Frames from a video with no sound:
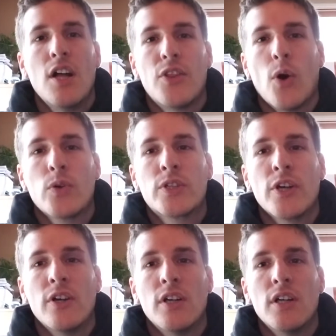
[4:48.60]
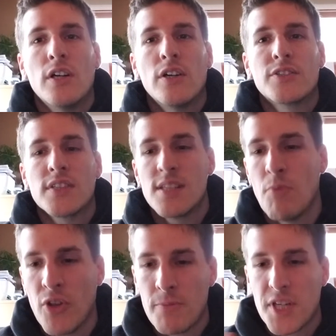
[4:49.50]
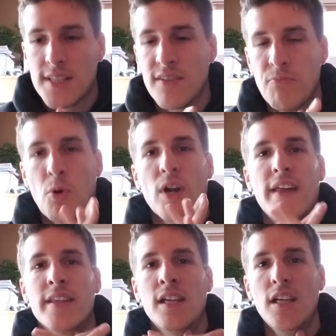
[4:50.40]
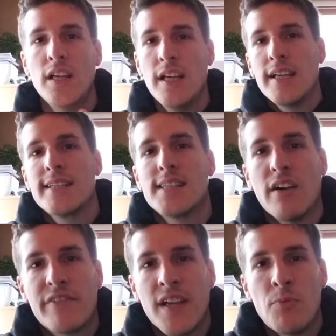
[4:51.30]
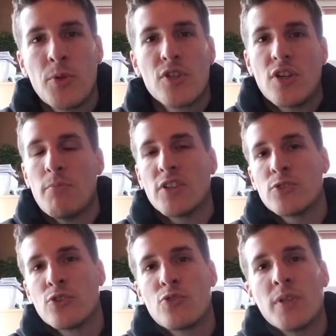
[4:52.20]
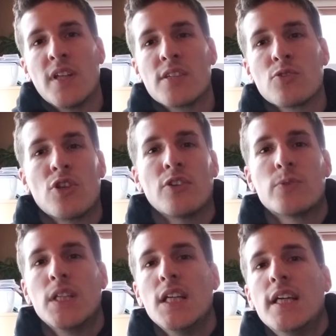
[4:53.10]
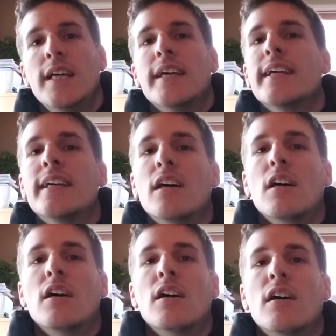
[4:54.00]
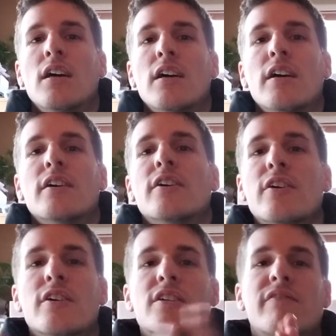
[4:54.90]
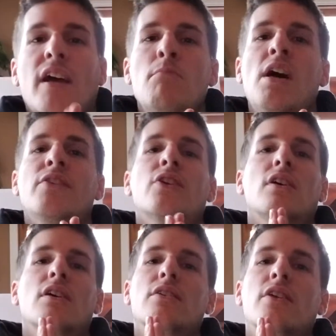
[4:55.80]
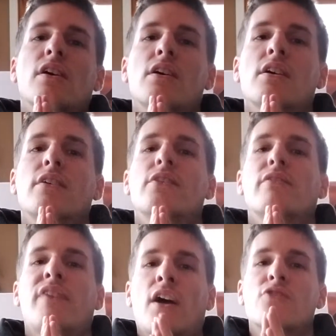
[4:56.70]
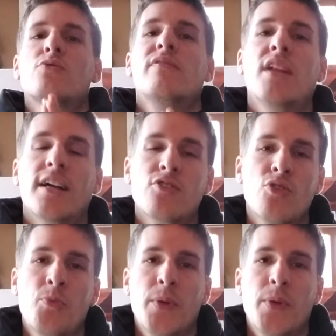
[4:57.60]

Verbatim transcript: Donc, euh, ça, c'est mon objectif pour l'année qui s'en vient. Puis, je commence tout de suite dès aujourd'hui. Et j'ai vraiment hâte de, faire un suivi là-dessus.